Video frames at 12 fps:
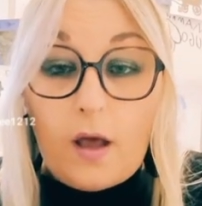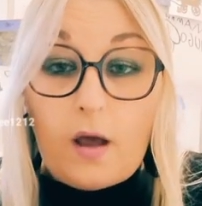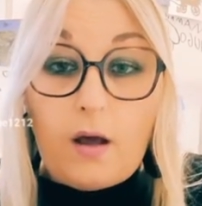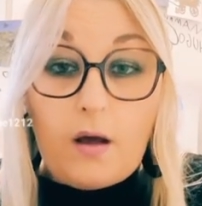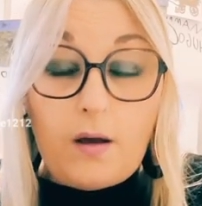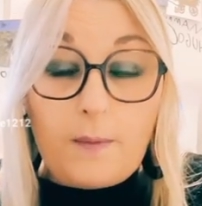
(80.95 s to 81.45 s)

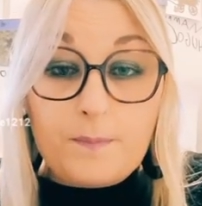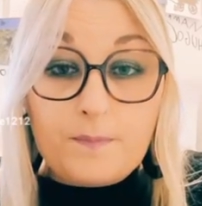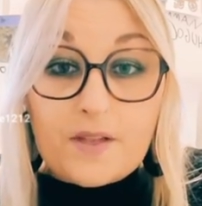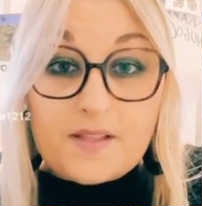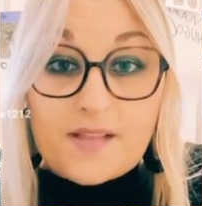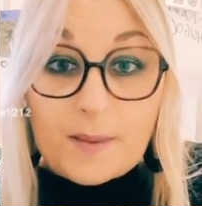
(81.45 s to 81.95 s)
euh,
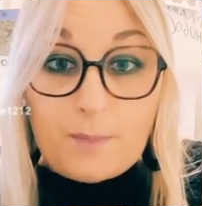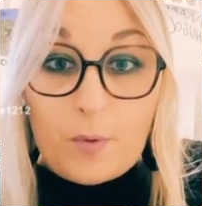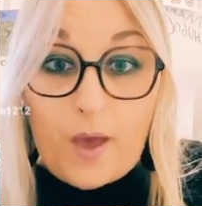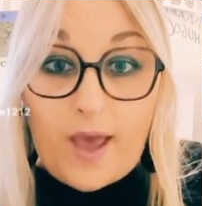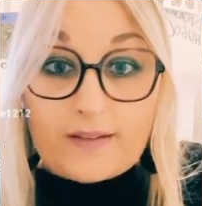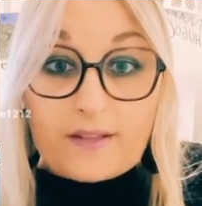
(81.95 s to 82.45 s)
ça peut
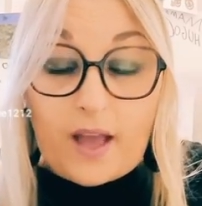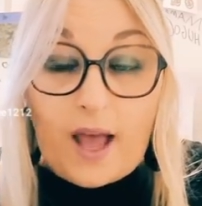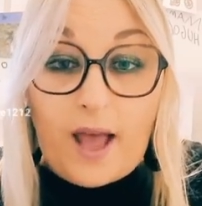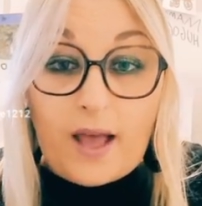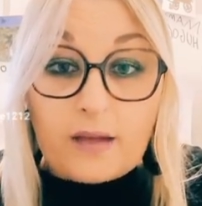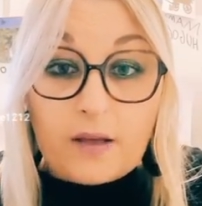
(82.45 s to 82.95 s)
être
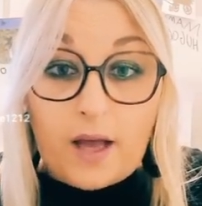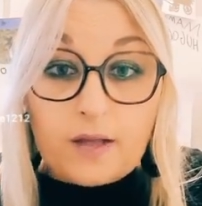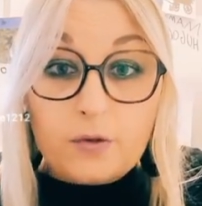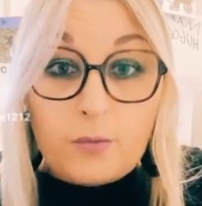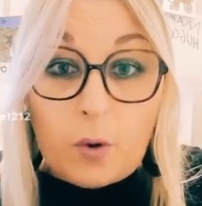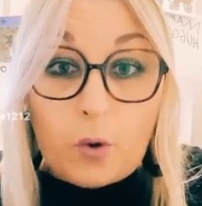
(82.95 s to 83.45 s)
un,
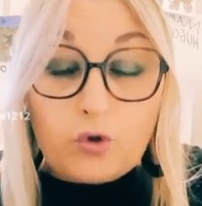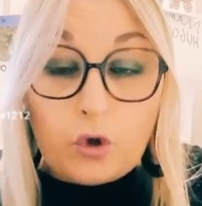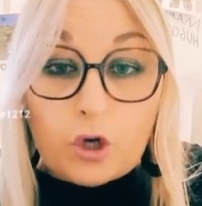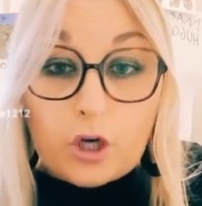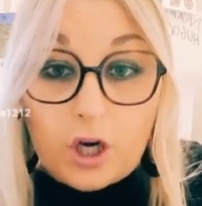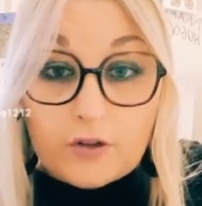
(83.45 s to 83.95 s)
numéro de
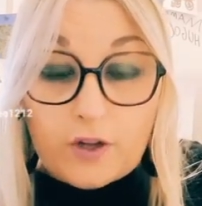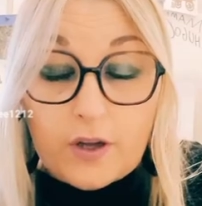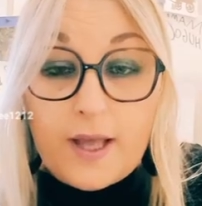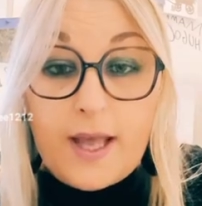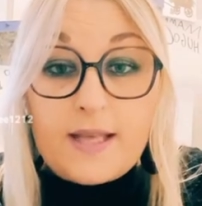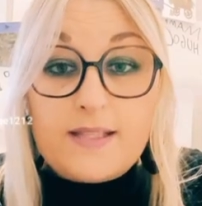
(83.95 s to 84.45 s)
code,
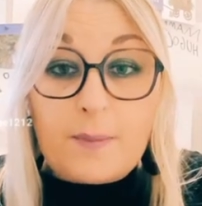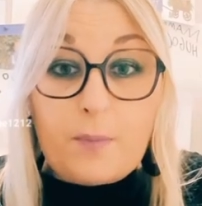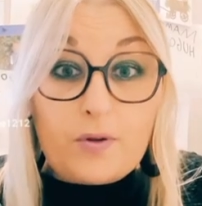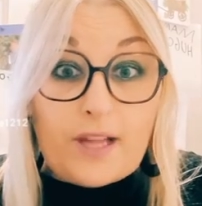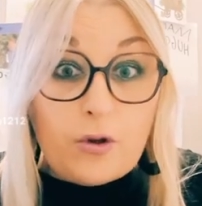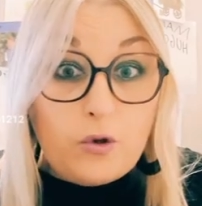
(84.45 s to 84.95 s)
ça peut
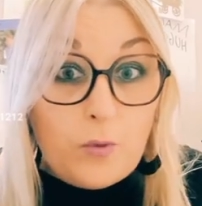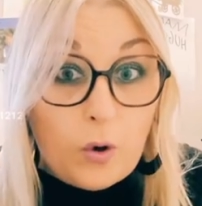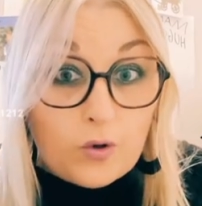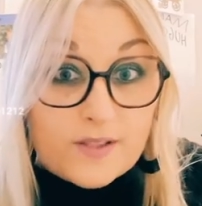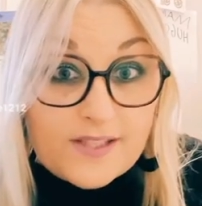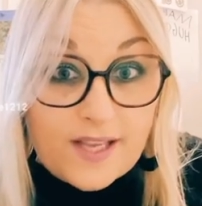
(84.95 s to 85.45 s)
être un
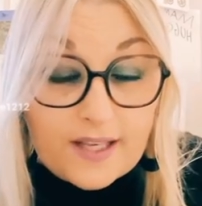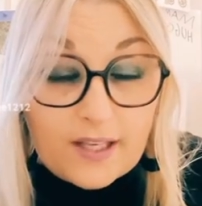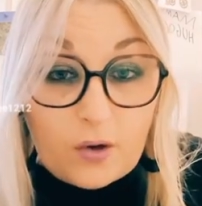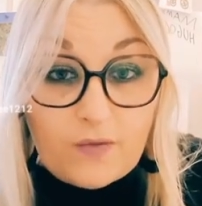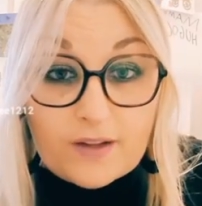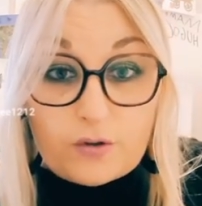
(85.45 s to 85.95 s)
numéro de série
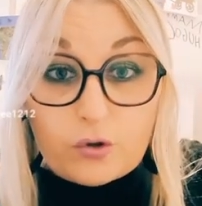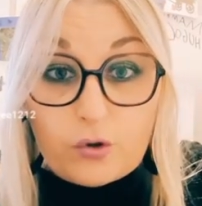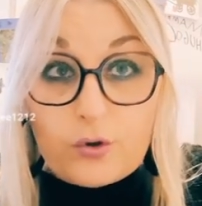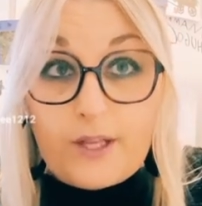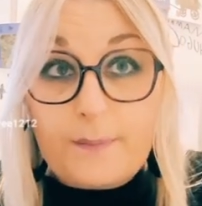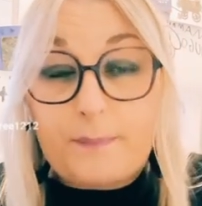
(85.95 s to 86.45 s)
qu'on va te
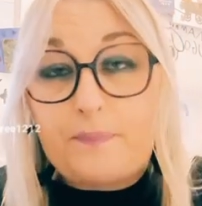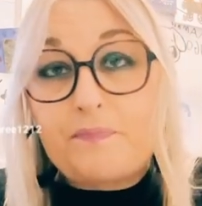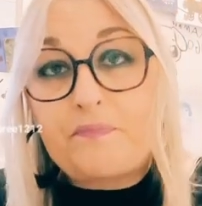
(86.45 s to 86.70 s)
donner,